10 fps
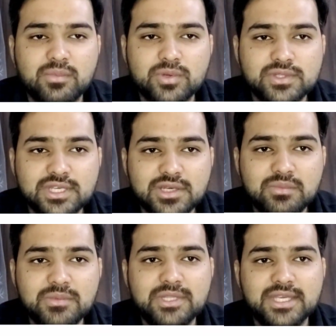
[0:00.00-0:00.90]
आपको
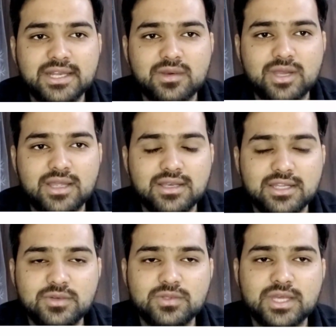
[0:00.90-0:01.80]
स्क्रीन पे भी दिख रहा होगा
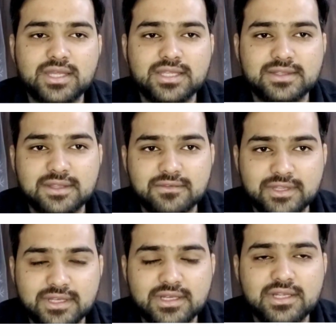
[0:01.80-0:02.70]
लिनूजा इज द
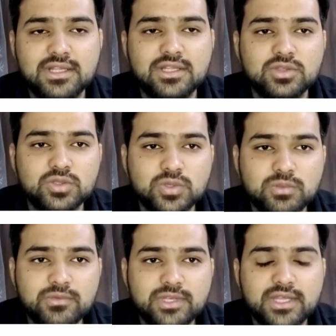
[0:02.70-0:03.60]
विनर तो
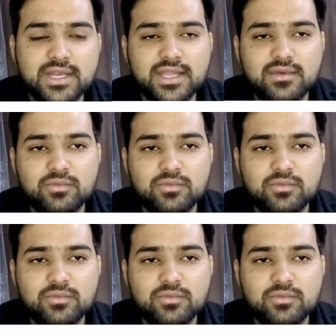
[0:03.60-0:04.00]
जो भी विनर है